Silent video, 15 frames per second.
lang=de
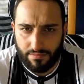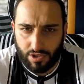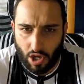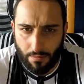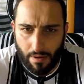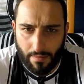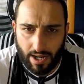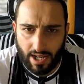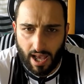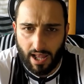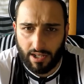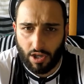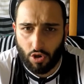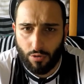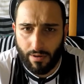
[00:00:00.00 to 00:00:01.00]
schauen wir mal
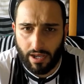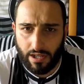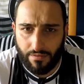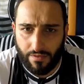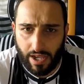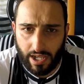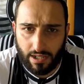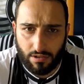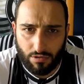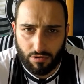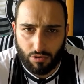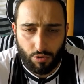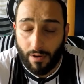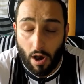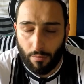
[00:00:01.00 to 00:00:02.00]
da darüber hinweg
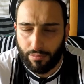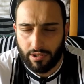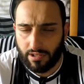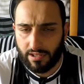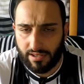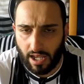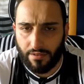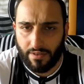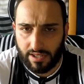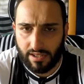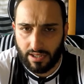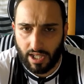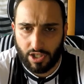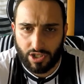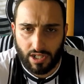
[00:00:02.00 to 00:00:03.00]
und überhaupt interessant, was
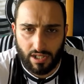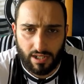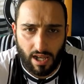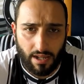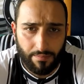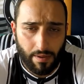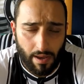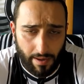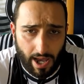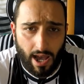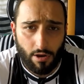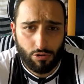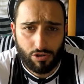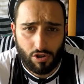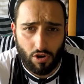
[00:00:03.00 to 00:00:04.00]
an der Stelle dabei
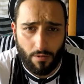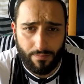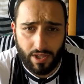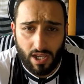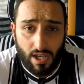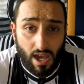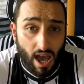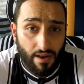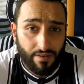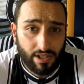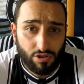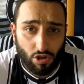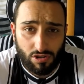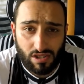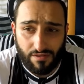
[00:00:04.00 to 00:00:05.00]
rauskommt. Aber
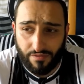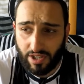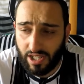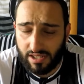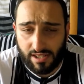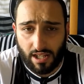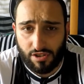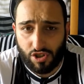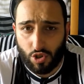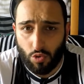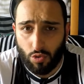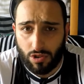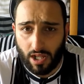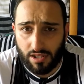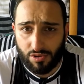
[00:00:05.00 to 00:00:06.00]
ansonsten finde ich es ganz
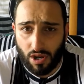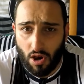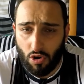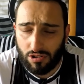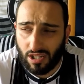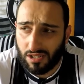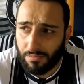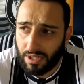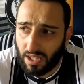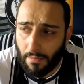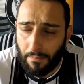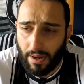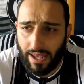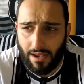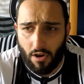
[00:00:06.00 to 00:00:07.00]
gut. Also auch das mit
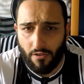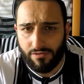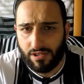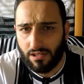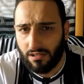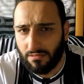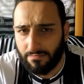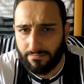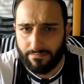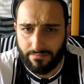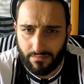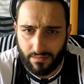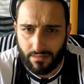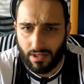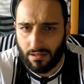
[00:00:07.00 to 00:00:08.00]
den Playoffs,
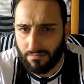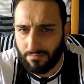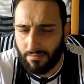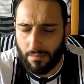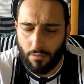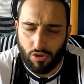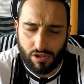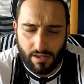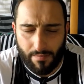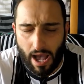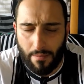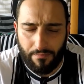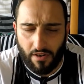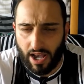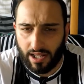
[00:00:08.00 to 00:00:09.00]
ähm, man muss
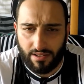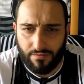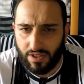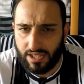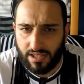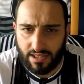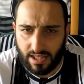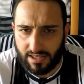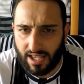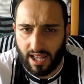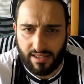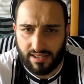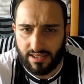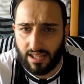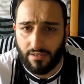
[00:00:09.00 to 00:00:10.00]
abwarten, wie sich das
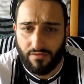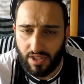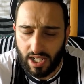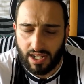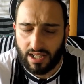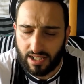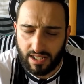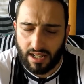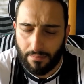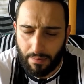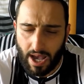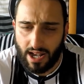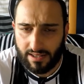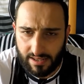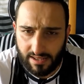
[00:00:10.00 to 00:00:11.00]
Ganze dann wirklich in der
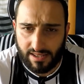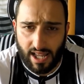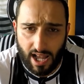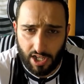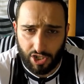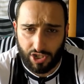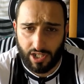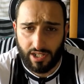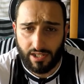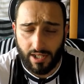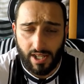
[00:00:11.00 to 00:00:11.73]
Praxis darstellt.